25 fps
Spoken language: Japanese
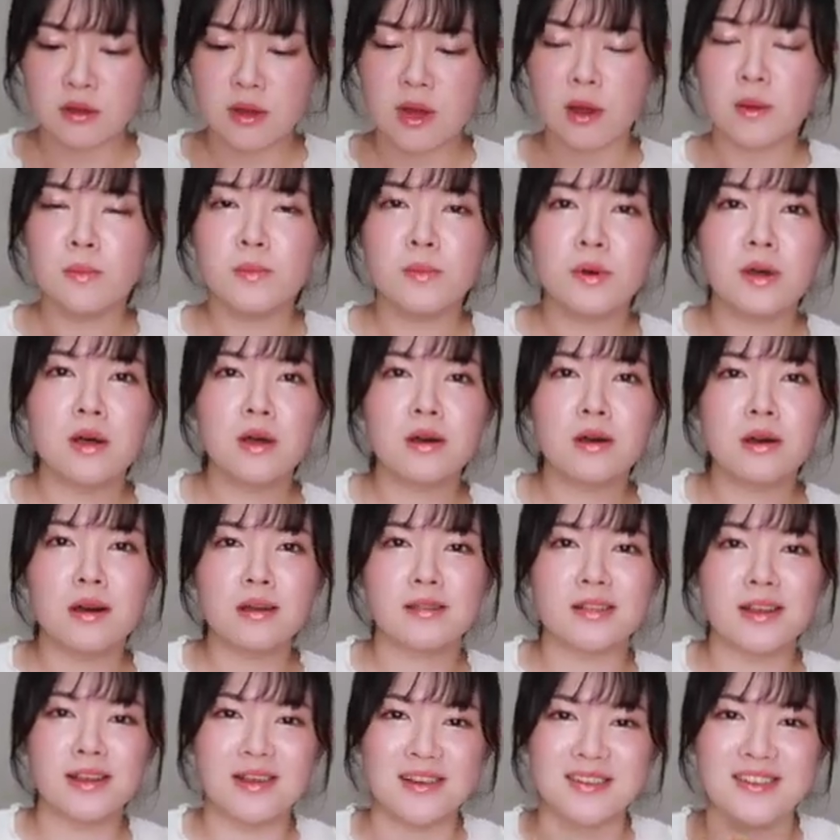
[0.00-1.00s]

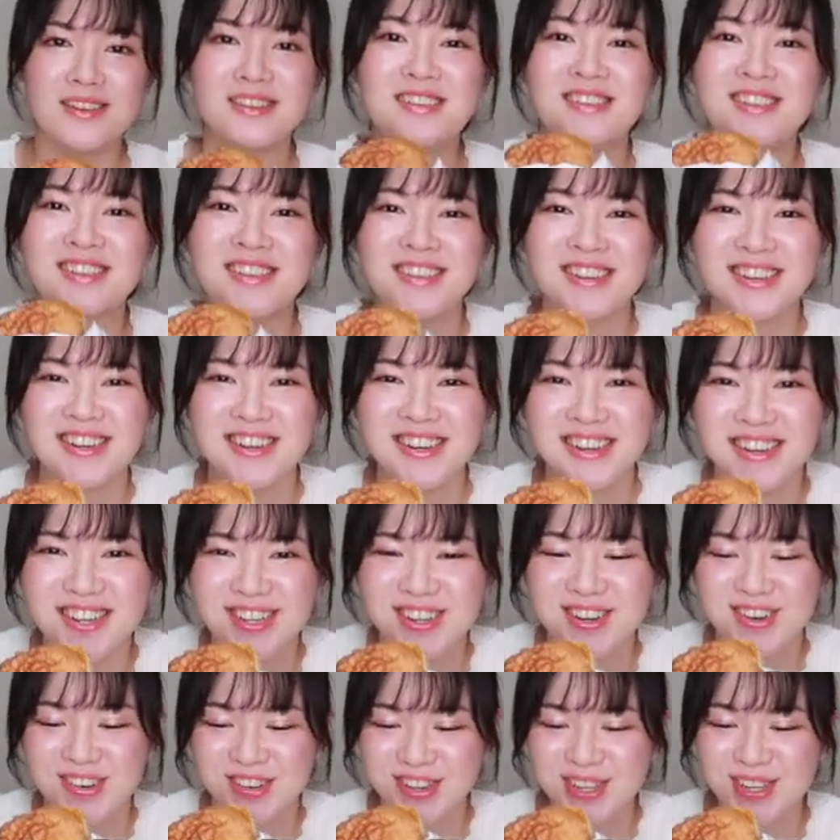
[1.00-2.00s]

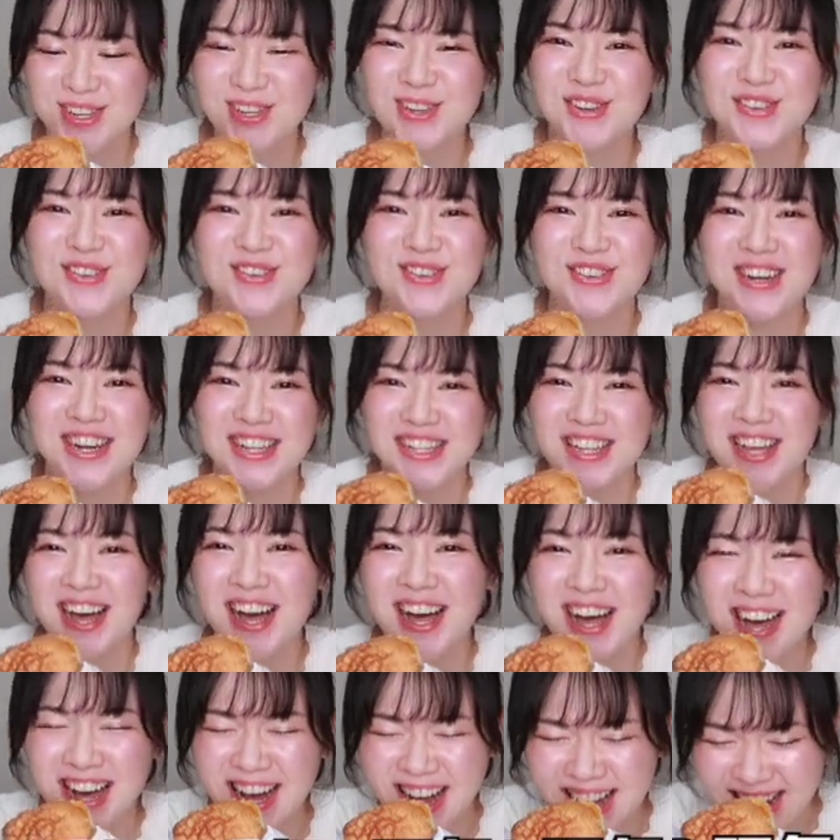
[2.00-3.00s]
ハンバーガーだ語彙力が
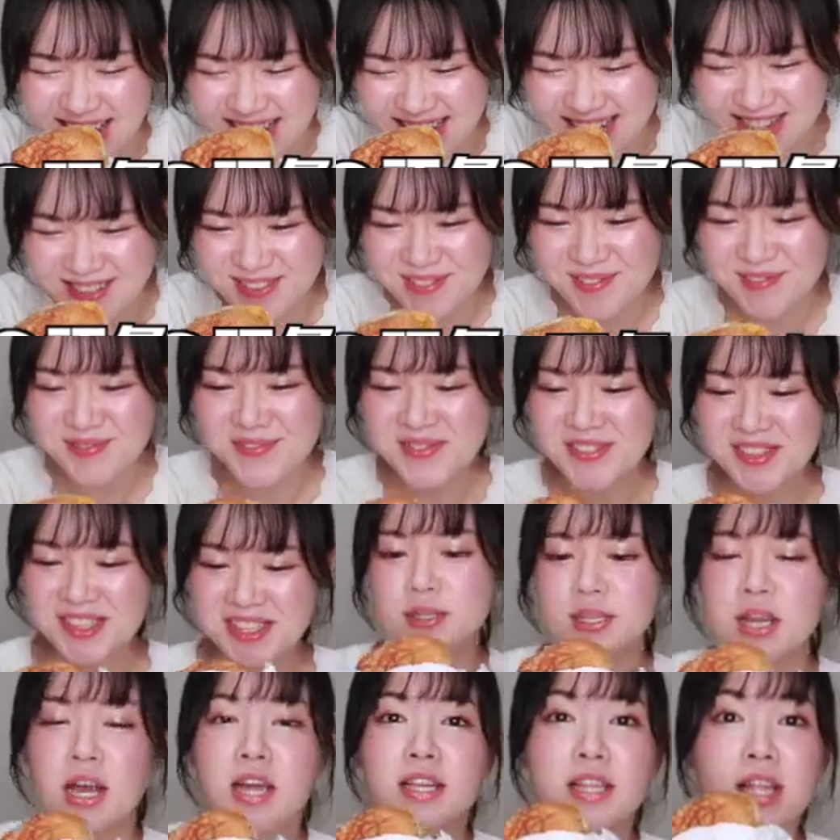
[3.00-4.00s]
な
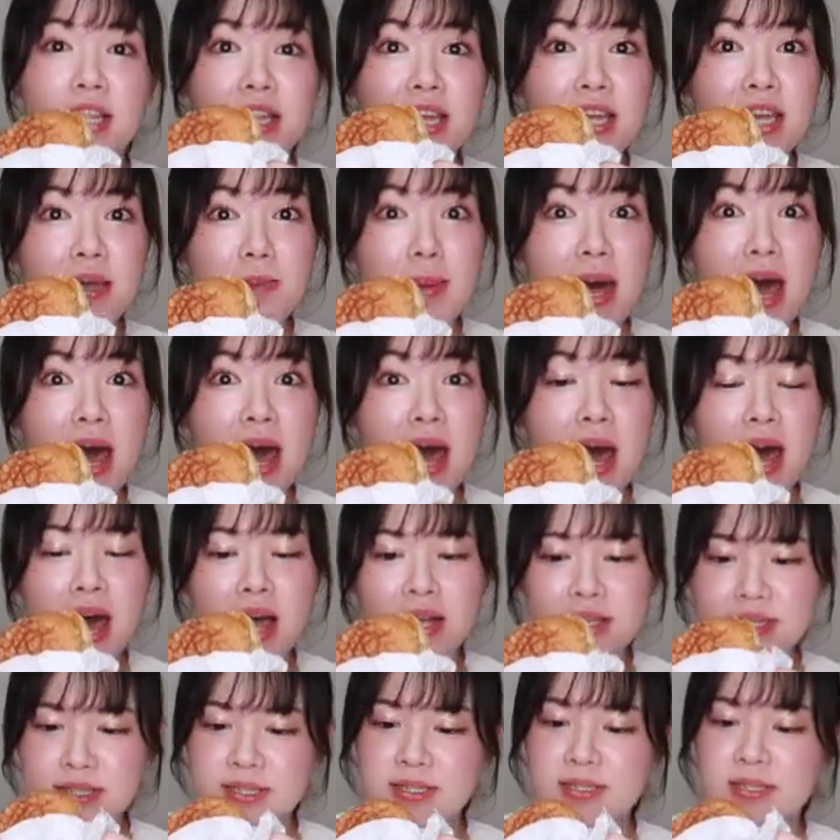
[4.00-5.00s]
じゃあいただき
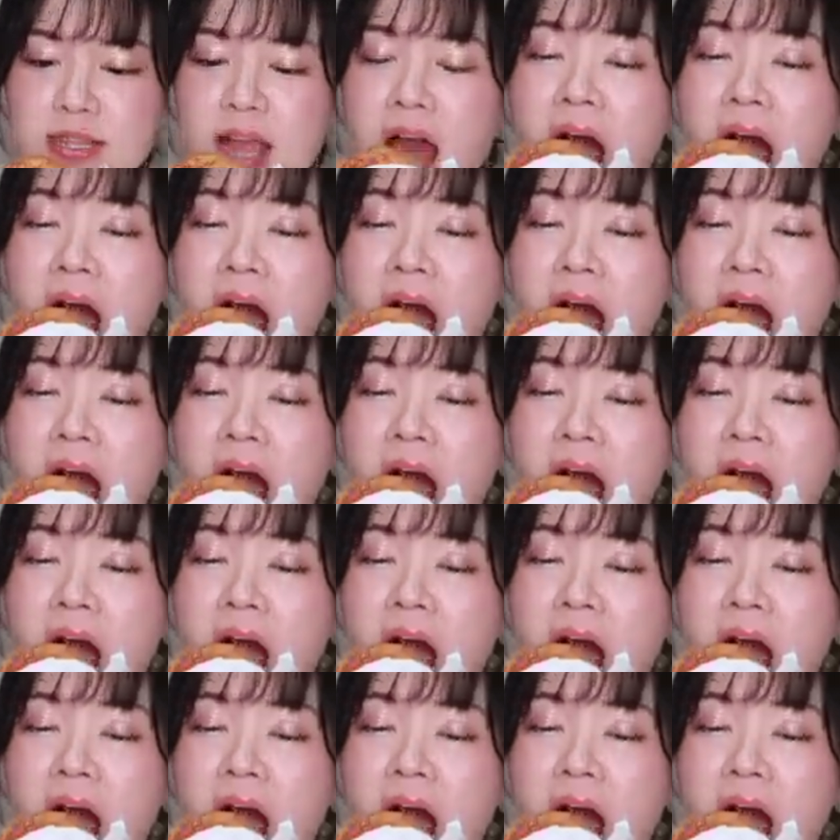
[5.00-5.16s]
まーす。